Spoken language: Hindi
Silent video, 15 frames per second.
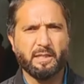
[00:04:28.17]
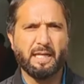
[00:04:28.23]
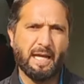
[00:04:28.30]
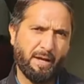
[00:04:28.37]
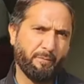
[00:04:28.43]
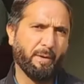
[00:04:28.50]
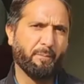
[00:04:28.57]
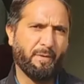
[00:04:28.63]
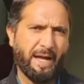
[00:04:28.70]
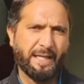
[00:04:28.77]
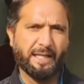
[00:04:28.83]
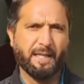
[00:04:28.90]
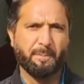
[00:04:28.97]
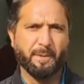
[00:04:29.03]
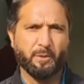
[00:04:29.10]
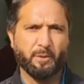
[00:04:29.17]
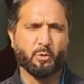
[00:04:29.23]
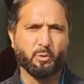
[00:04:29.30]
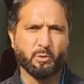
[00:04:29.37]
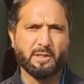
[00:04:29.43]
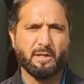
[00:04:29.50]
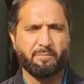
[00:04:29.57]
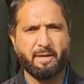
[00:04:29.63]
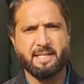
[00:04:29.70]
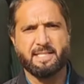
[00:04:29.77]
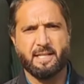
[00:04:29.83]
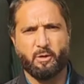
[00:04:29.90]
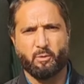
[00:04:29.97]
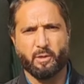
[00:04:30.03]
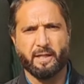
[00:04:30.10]
बहुत ही हैवी फायरिंग अभी दोनों
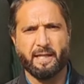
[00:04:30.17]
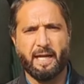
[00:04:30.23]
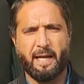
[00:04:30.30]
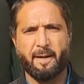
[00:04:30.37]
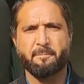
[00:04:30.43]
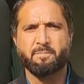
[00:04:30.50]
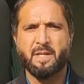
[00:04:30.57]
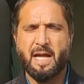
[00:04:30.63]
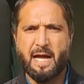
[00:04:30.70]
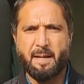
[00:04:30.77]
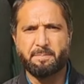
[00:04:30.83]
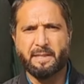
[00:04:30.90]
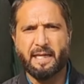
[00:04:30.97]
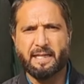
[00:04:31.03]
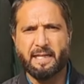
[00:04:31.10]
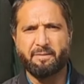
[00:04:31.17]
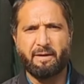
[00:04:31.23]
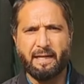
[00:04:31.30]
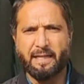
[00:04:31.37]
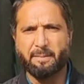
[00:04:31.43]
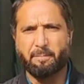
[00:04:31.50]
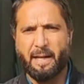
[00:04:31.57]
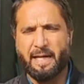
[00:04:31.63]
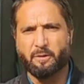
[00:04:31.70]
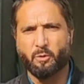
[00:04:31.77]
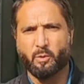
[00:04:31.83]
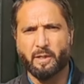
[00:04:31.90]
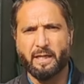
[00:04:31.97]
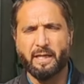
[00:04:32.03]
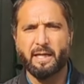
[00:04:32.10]
तरफेन से हो रही है अब देखने वाली
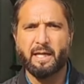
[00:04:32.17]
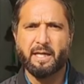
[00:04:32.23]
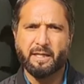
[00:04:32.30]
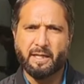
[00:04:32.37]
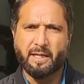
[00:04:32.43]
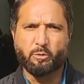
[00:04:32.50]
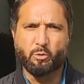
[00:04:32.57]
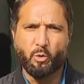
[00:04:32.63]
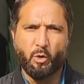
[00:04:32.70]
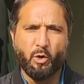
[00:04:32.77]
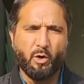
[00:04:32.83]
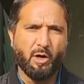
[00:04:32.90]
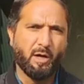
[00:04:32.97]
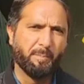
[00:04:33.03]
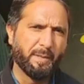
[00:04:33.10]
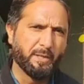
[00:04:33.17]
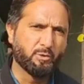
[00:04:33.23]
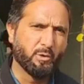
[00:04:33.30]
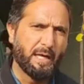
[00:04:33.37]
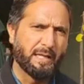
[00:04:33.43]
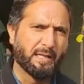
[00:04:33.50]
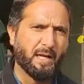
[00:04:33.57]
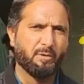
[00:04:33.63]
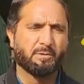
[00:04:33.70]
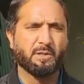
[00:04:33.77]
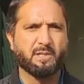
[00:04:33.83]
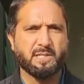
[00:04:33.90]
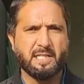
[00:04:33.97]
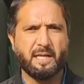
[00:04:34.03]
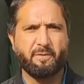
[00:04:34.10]
बात होगी कि दो अभी जो
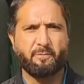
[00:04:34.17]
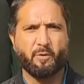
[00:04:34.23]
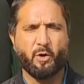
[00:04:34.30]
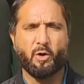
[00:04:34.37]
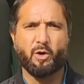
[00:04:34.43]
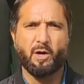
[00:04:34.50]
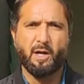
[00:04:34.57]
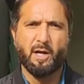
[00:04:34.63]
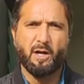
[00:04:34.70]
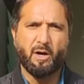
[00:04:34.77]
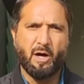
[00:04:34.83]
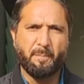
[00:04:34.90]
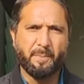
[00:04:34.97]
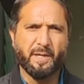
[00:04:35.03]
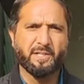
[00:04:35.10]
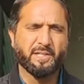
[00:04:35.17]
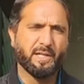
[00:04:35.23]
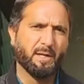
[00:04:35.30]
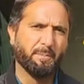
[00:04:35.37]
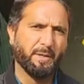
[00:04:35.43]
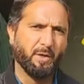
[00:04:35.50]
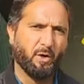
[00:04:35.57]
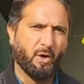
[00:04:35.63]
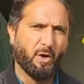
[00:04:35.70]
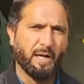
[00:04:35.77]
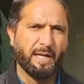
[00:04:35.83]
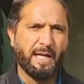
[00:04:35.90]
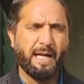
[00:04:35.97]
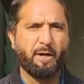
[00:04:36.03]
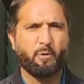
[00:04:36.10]
एनकाउंटर्स है वो ऑपरेशन अभी
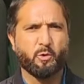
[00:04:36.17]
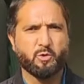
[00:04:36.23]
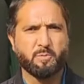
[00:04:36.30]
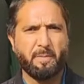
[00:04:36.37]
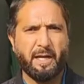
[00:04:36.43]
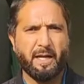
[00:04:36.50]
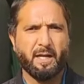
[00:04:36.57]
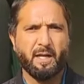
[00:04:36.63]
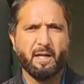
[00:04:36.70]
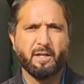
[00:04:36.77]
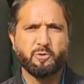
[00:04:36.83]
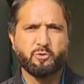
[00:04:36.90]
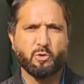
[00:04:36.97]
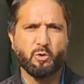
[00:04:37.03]
ऑन है और उसमें